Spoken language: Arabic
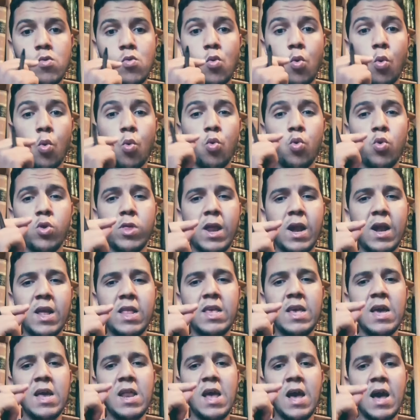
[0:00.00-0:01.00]
والقدره
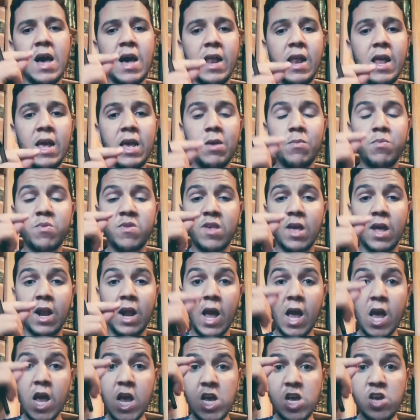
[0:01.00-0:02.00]
ديالها على ابصار
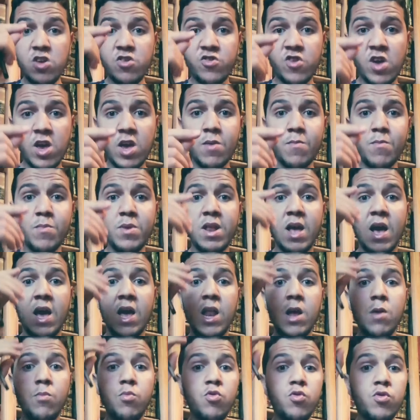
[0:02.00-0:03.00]
اي شيء من
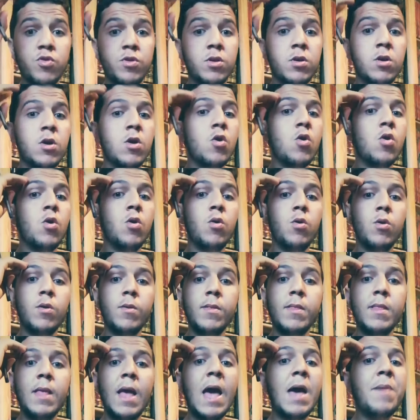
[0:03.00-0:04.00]
على بعد
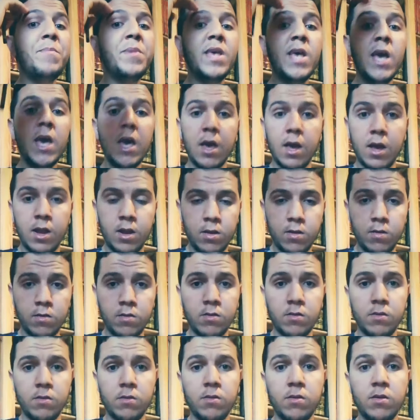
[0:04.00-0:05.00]
اميال
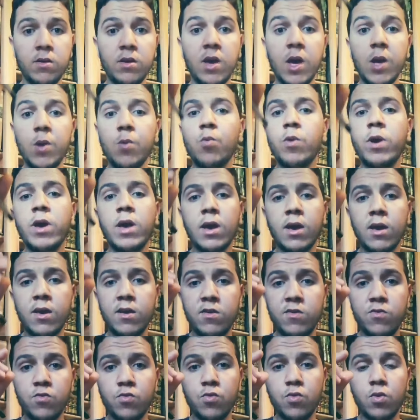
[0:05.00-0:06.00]
كانوا
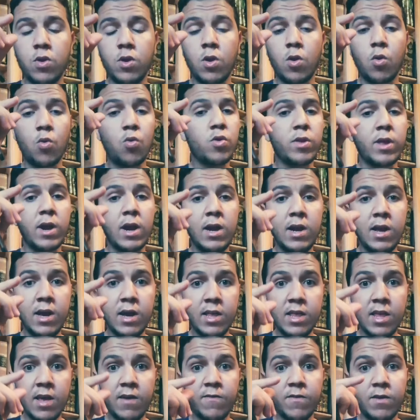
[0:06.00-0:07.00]
كيقيسوا القدره اللي
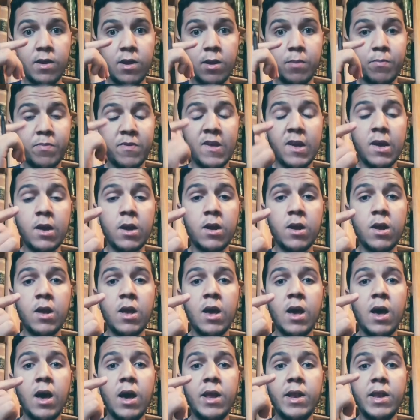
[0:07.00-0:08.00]
عندها في الابصار
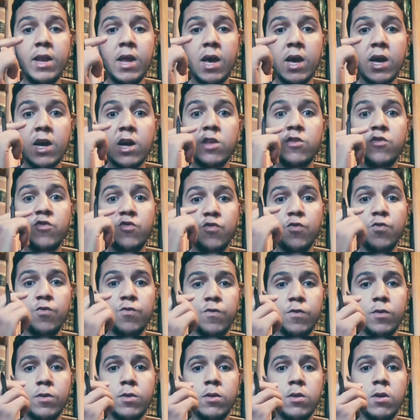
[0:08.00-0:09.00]
انها
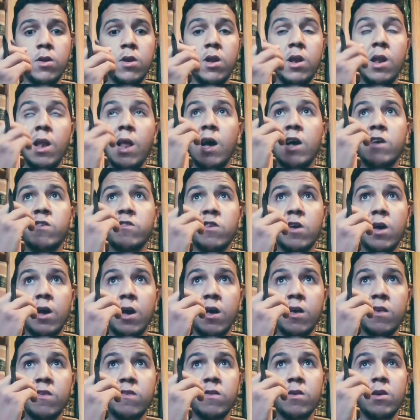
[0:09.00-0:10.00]
كتشوف
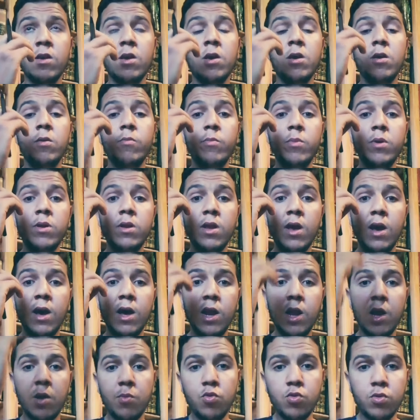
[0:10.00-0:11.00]
الاشخاص من
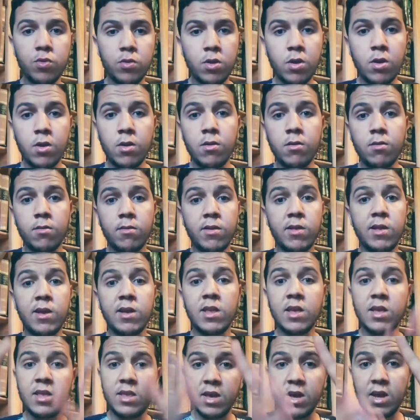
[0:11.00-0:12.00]
على بعد
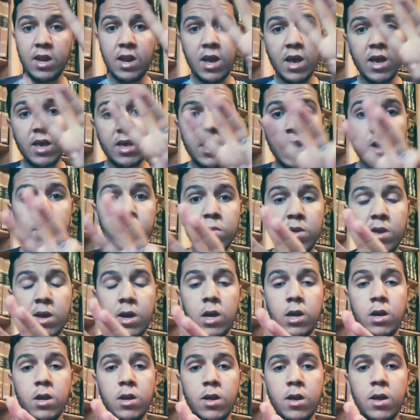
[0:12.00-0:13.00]
ثلاثه ديال الايام
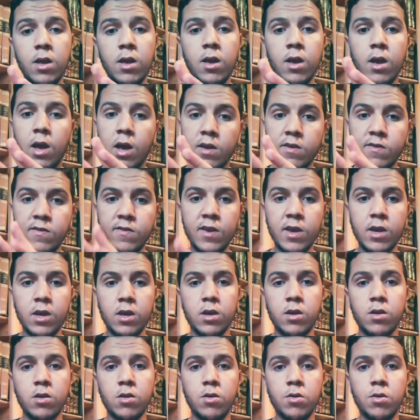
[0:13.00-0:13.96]
ديال السيل